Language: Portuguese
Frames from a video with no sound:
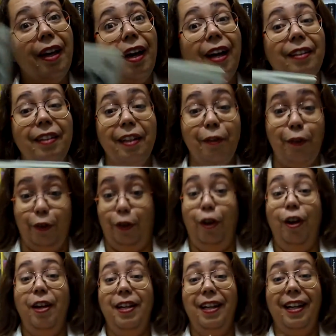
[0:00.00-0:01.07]
Até ele falou:
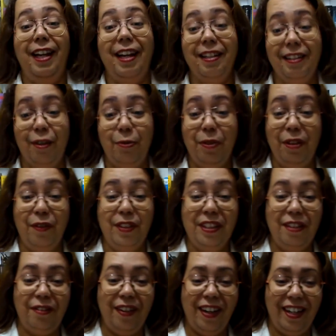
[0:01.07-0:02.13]
olha lá como que
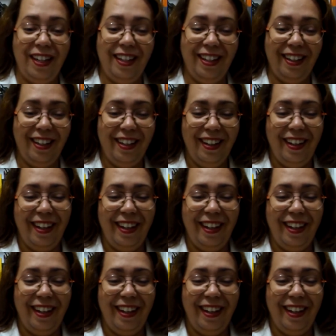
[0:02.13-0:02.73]
você vai